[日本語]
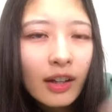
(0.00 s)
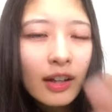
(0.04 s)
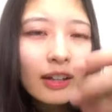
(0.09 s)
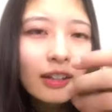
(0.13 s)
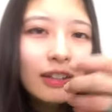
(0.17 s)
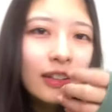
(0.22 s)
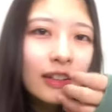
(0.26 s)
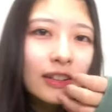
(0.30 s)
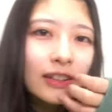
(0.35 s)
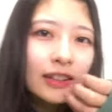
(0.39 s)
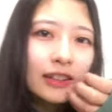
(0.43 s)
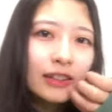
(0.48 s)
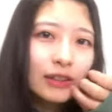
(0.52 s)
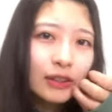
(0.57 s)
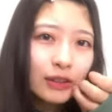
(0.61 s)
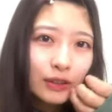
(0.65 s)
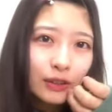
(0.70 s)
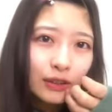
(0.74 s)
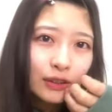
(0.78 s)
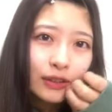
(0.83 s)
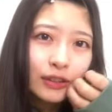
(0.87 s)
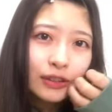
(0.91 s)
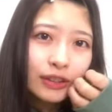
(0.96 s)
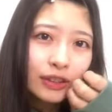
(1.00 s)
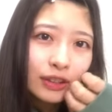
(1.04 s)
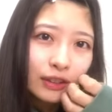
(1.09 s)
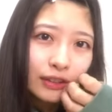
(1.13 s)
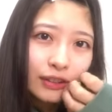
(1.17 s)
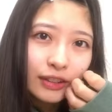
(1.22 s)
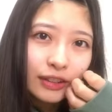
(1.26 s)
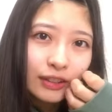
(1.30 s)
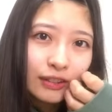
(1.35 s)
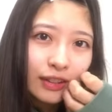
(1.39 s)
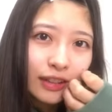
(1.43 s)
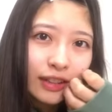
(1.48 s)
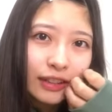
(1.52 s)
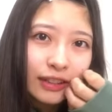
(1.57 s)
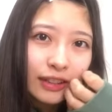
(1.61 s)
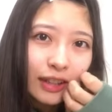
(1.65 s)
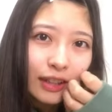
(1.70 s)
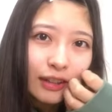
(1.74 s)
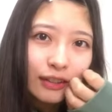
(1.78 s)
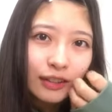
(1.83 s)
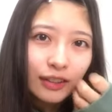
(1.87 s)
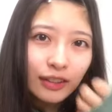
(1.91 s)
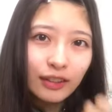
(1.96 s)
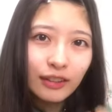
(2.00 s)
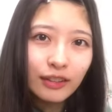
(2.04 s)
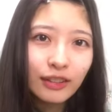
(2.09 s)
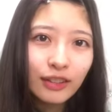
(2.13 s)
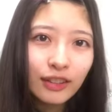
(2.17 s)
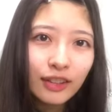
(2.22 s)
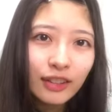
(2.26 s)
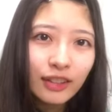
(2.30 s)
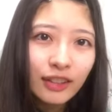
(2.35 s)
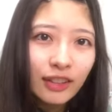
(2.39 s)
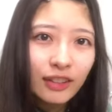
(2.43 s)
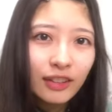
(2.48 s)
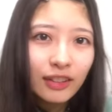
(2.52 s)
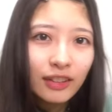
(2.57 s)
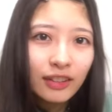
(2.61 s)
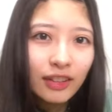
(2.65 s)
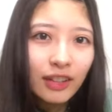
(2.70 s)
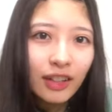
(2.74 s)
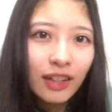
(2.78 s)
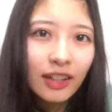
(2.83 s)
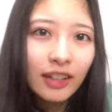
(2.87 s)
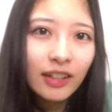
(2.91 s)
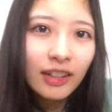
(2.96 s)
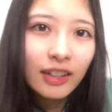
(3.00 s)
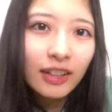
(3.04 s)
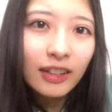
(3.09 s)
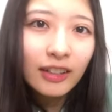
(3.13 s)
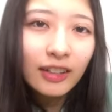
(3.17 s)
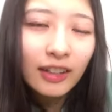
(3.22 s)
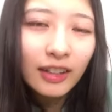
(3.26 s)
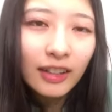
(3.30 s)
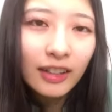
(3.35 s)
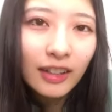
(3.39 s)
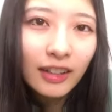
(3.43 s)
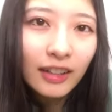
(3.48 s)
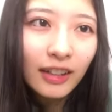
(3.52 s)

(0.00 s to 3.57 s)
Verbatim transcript: あいなちゃんのじゅうごしゅうねんのうちは買ったようだってろくしゅうねんのうちは買えなかったか